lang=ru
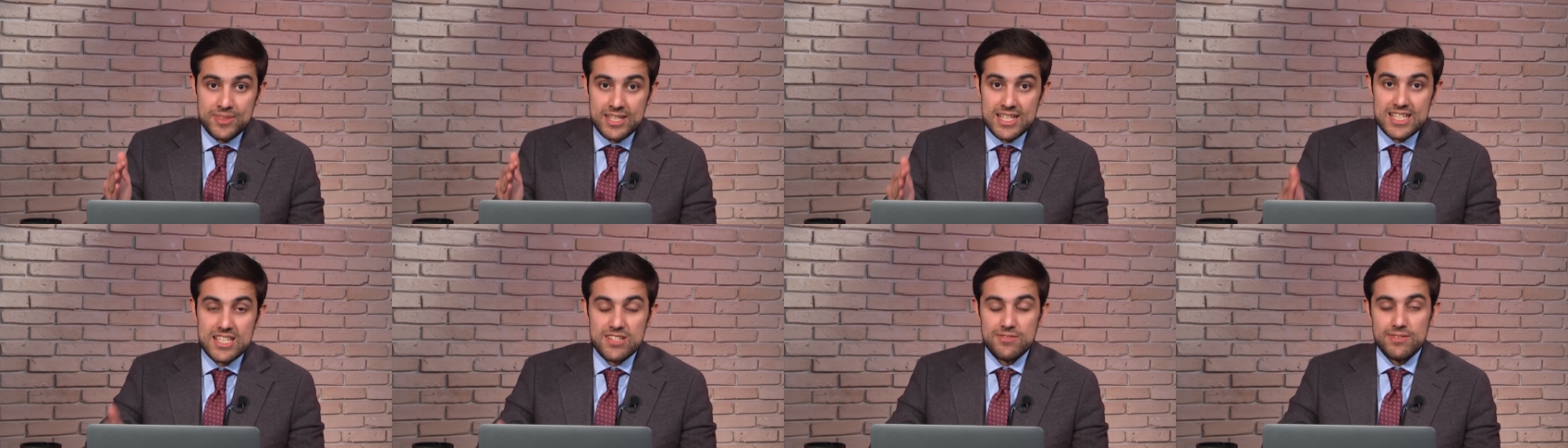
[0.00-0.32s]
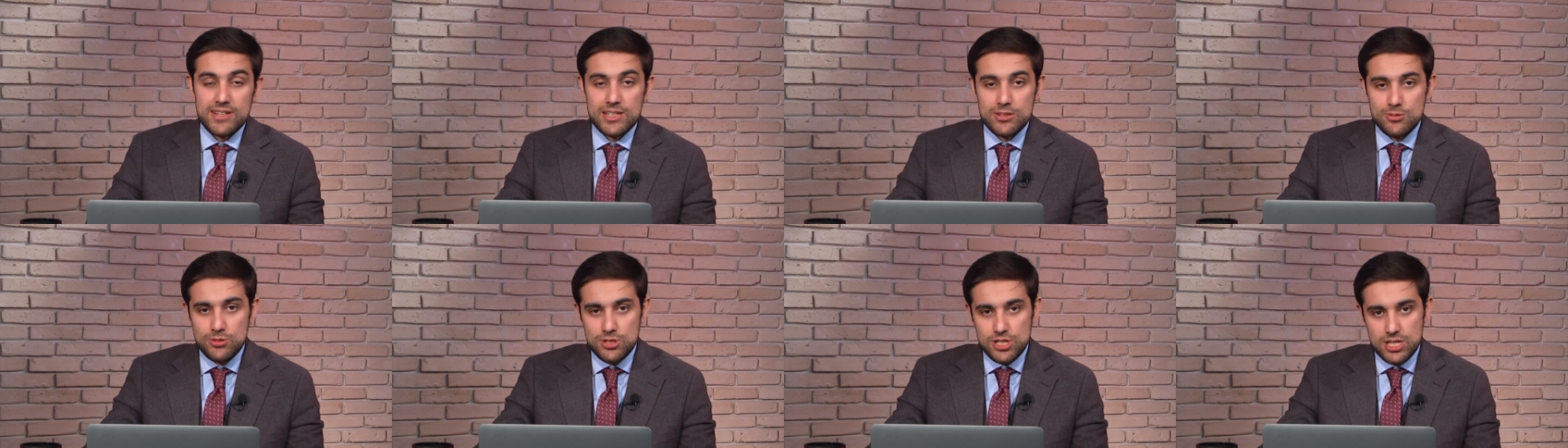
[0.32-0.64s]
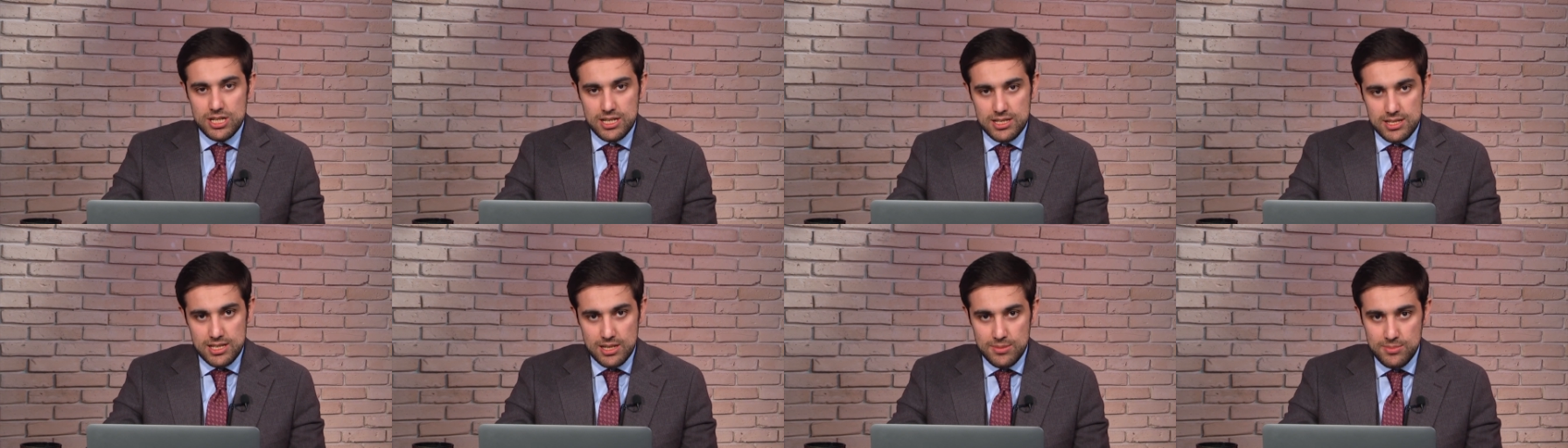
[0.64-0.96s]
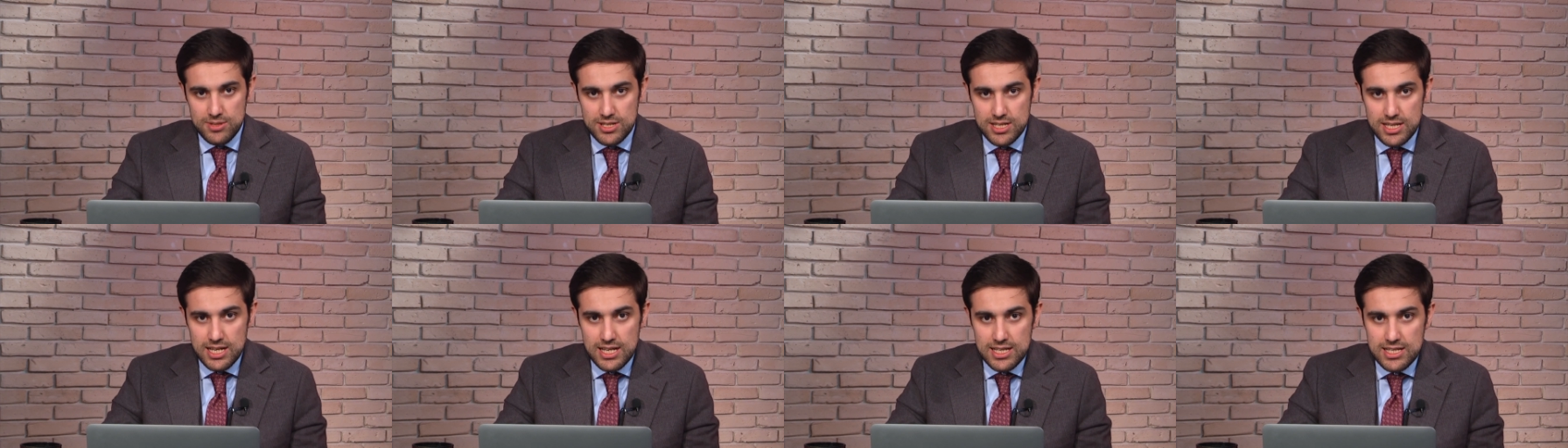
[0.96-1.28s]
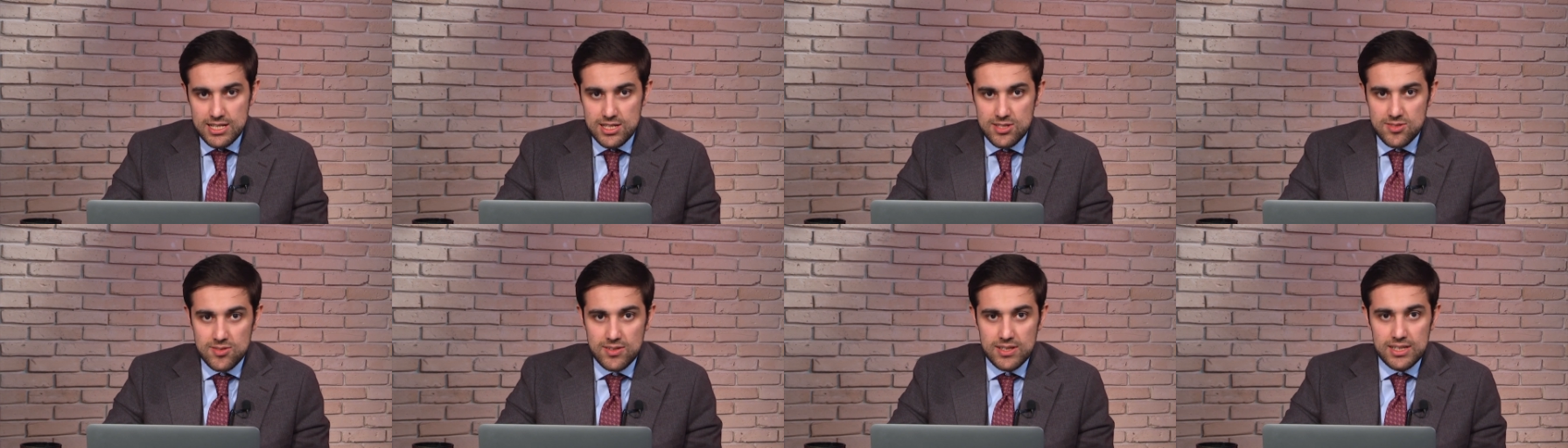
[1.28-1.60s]
свою часть
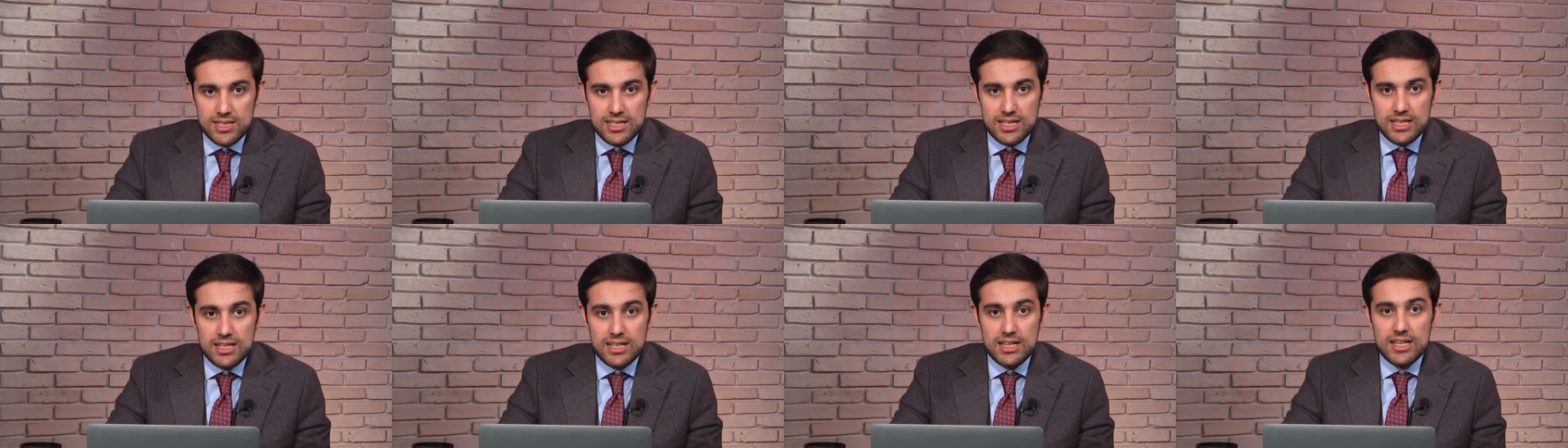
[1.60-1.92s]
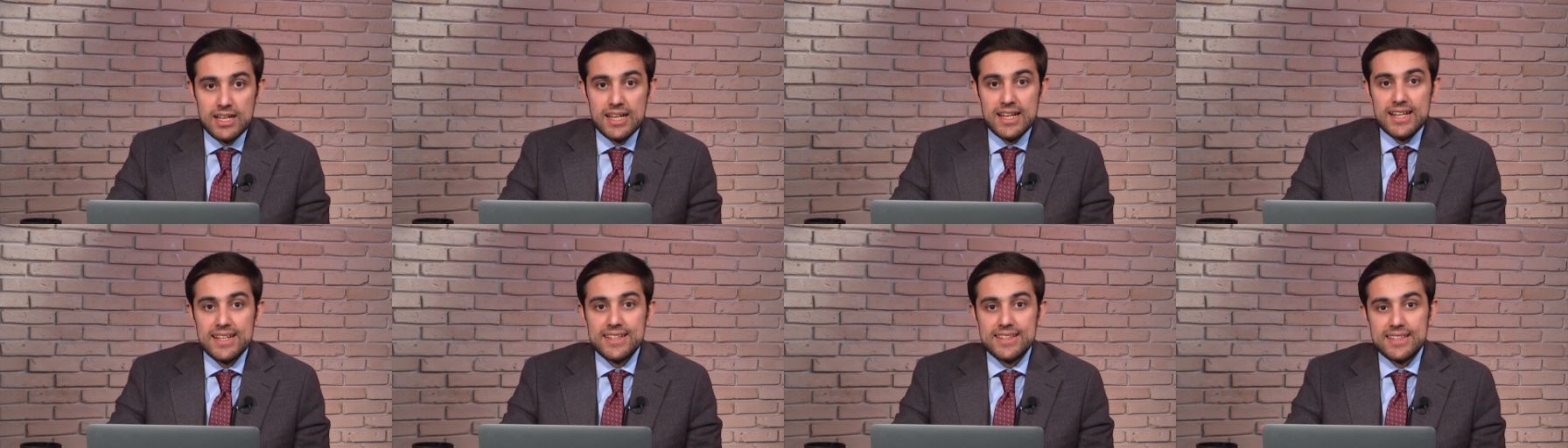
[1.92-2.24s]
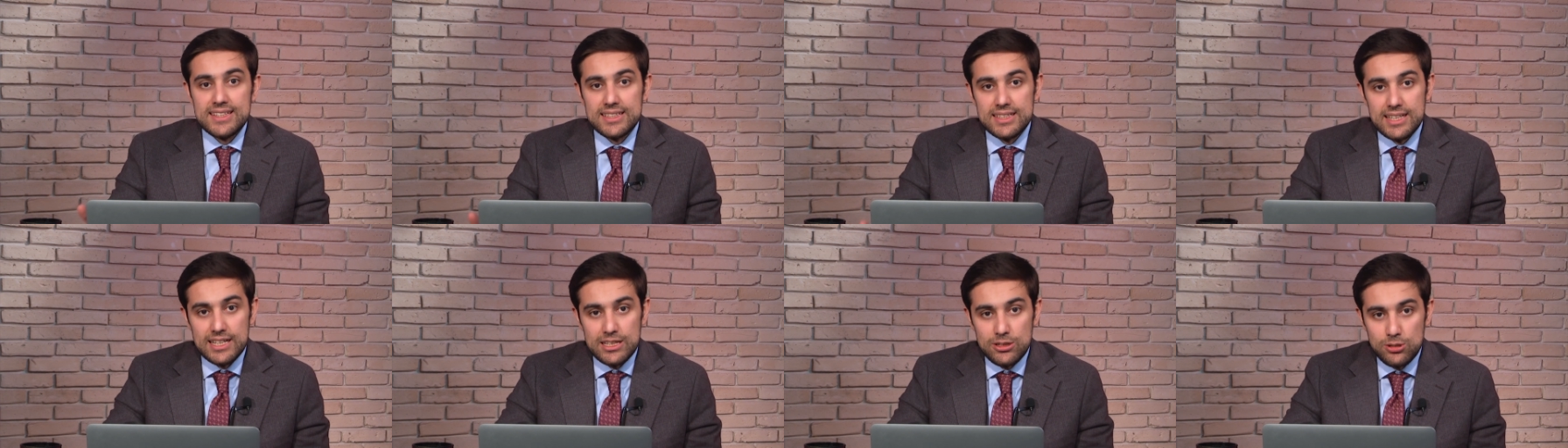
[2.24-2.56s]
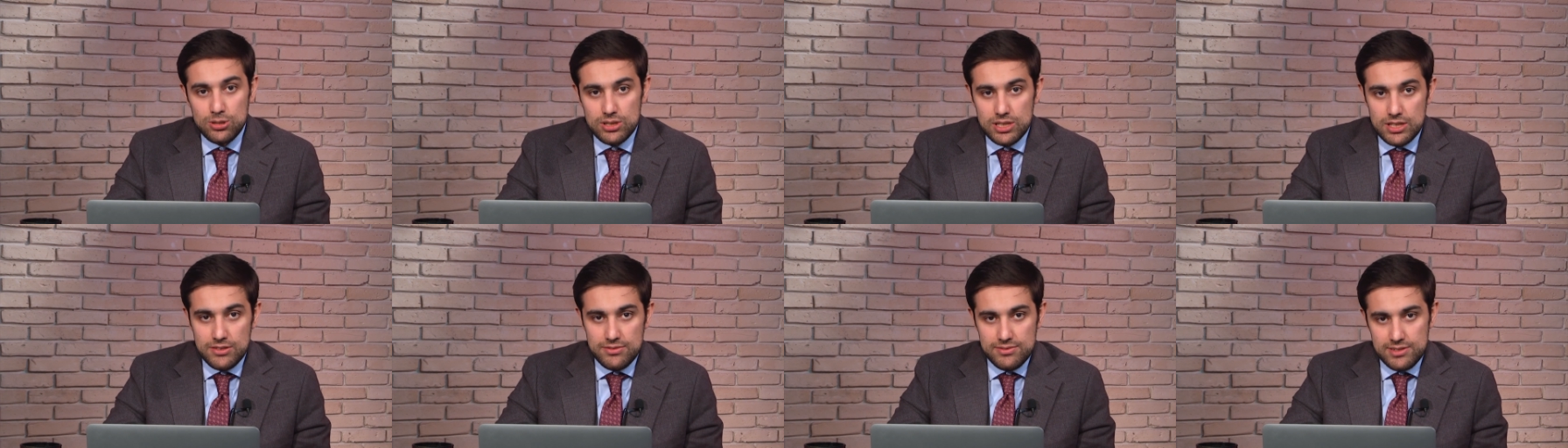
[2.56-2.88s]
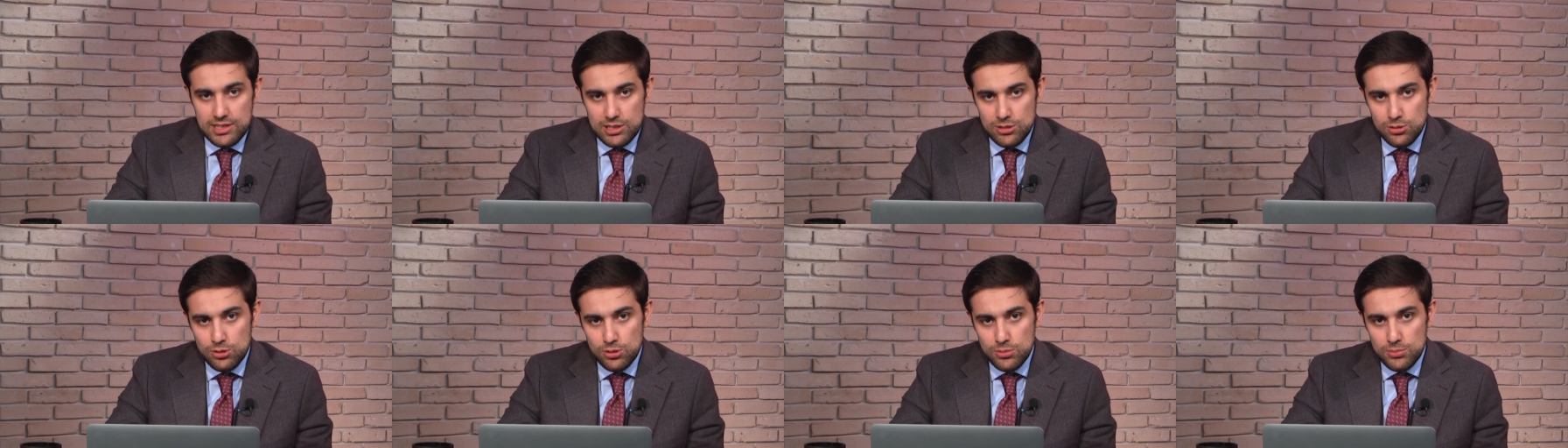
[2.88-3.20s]
обязательств, она не дает
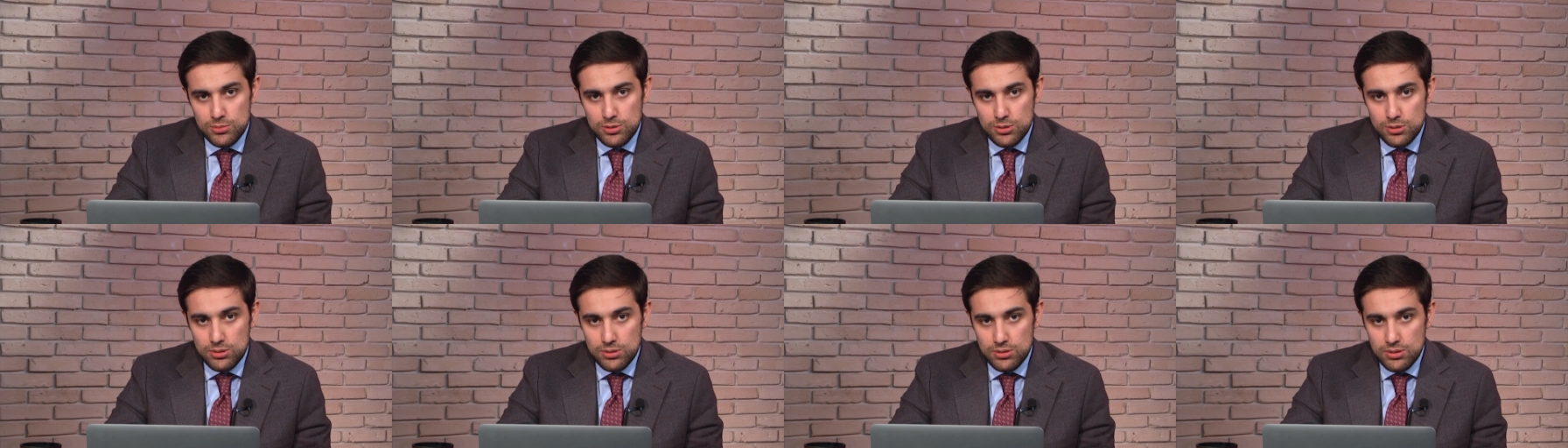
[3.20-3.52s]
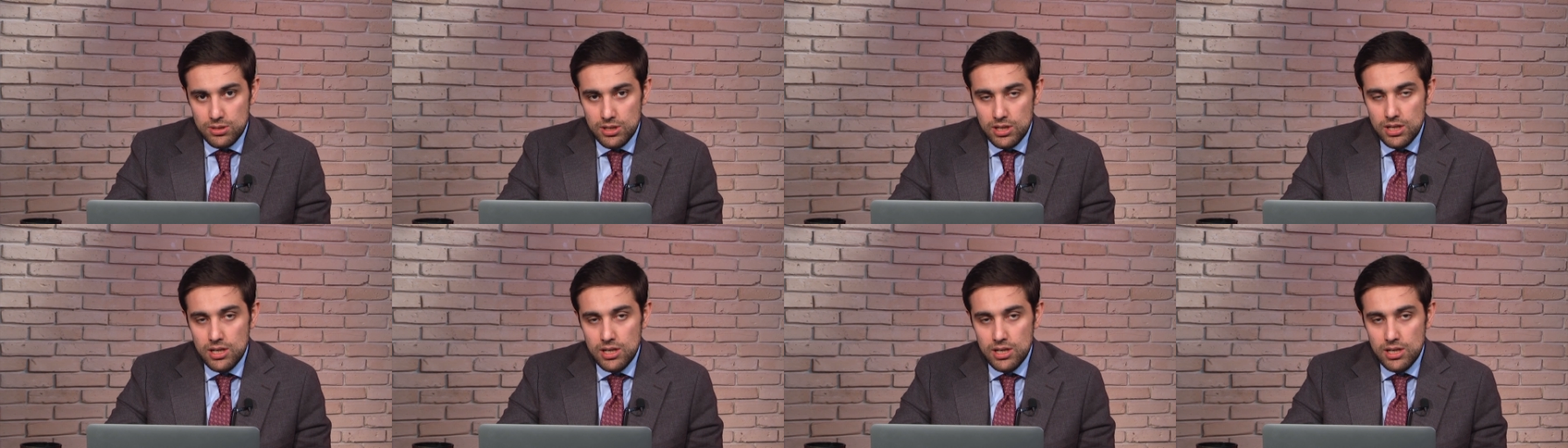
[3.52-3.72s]
автономию